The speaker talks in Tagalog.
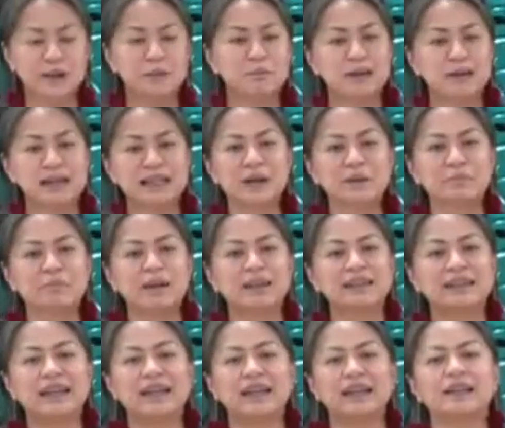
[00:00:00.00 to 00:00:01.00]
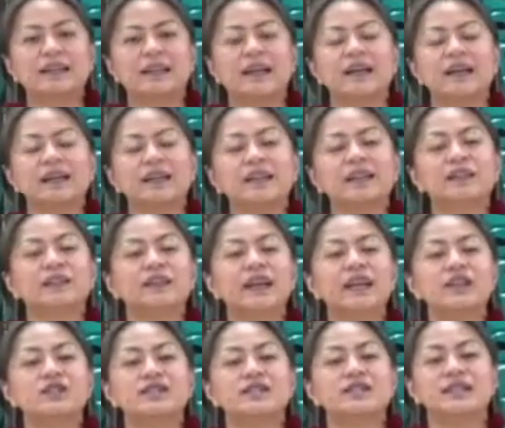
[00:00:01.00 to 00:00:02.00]
bilang parte ng
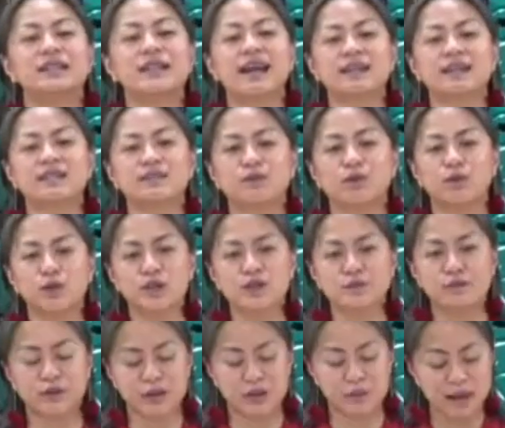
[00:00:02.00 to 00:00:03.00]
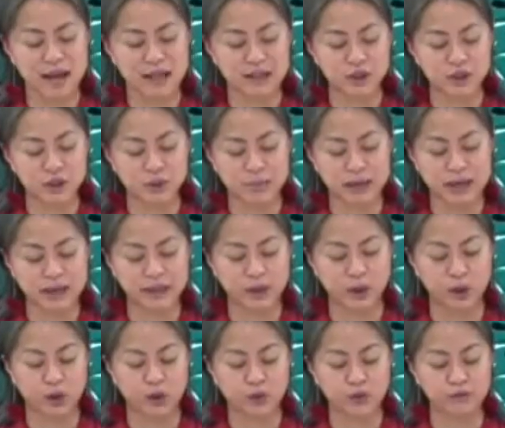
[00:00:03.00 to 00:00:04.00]
Interagency Task Force for the Management
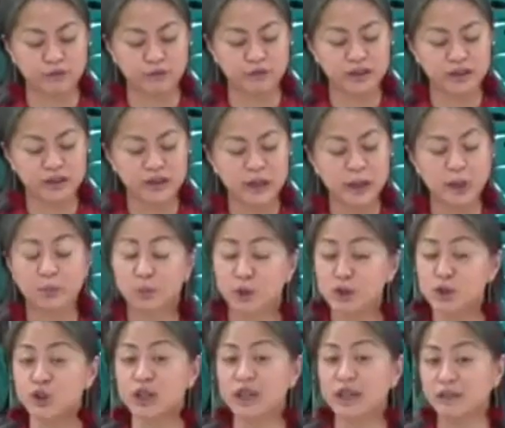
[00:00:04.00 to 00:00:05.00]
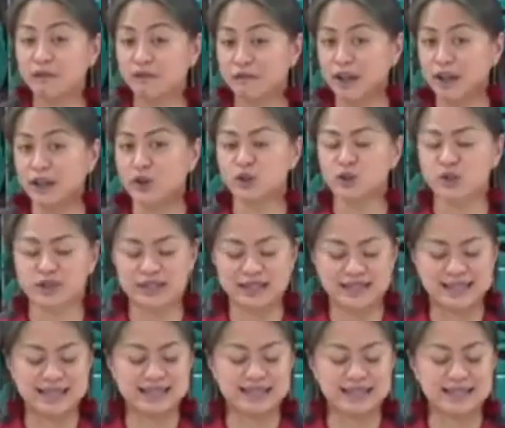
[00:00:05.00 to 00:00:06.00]
of Emerging Infectious
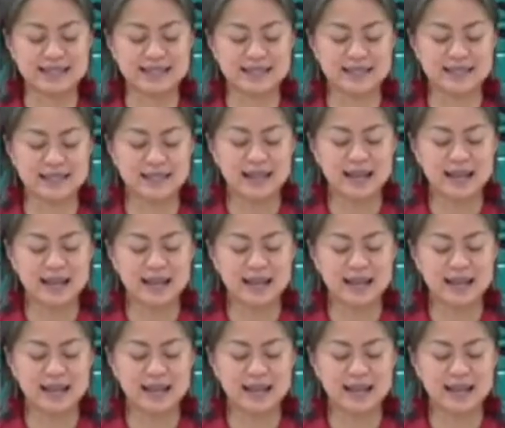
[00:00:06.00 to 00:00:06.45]
Diseases